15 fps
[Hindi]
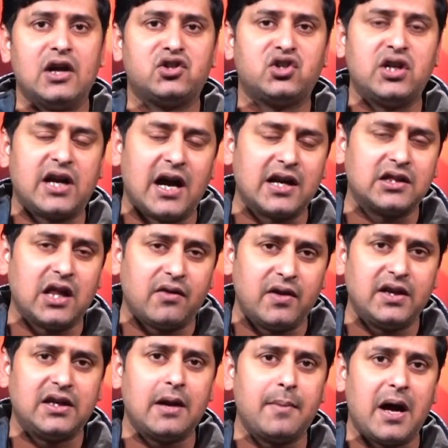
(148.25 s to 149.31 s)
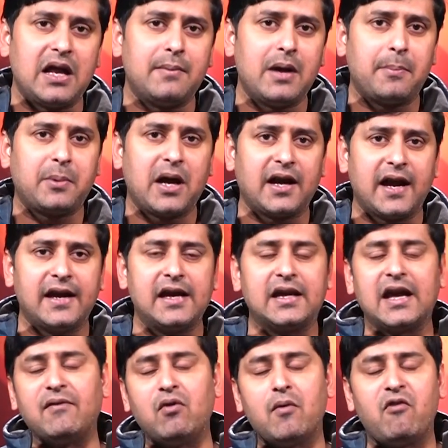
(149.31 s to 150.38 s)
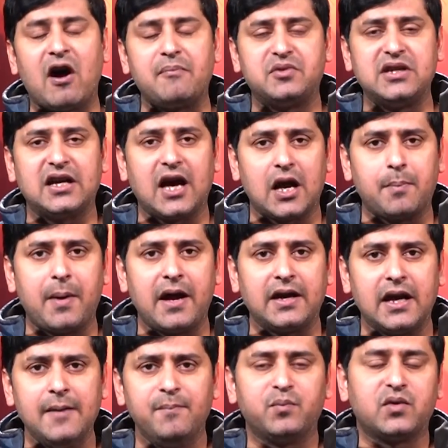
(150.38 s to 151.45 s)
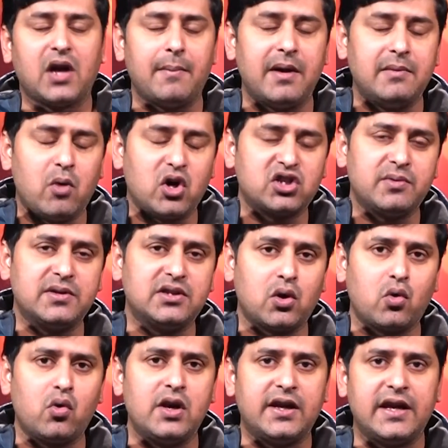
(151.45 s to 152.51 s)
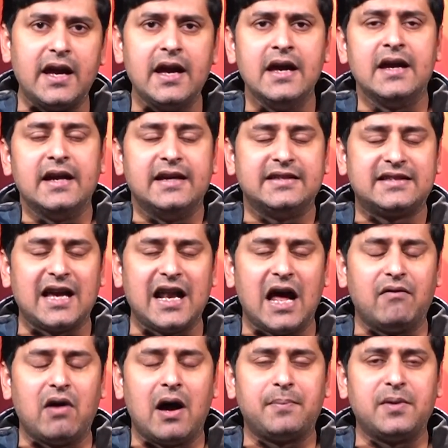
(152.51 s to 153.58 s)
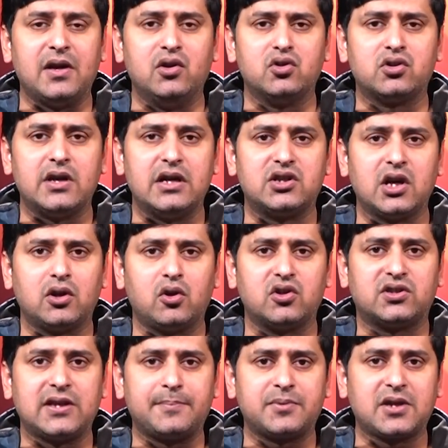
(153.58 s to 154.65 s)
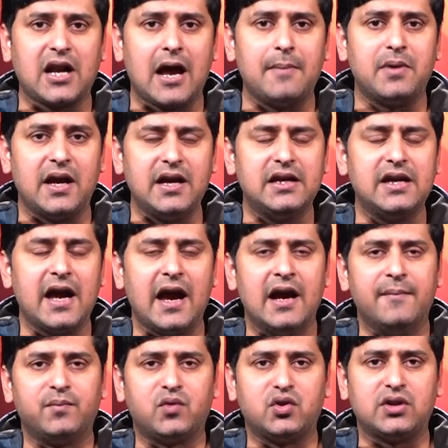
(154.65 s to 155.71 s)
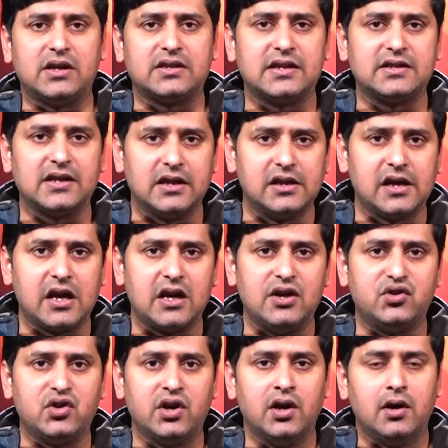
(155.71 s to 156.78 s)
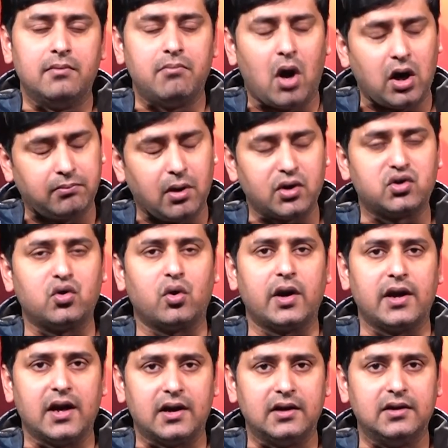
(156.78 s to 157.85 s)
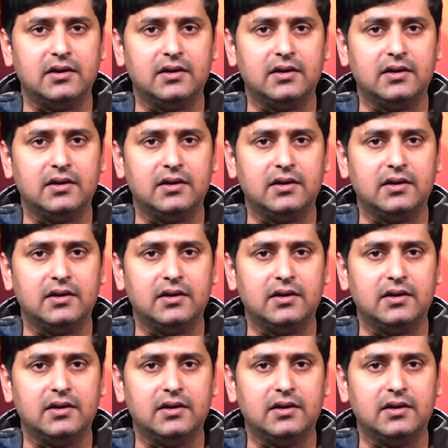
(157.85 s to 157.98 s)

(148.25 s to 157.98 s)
शिखर धवन के बारे में आप क्या कहेंगे क्या वो वापसी कर पाएंगे कमेंट बॉक्स में जरूर लिखिए इसके अलावा आपने न्यूज नेशन को सब्सक्राइब नहीं किया है तो जल्द से जल्द कर लीजिए बहुत बहुत शुक्रिया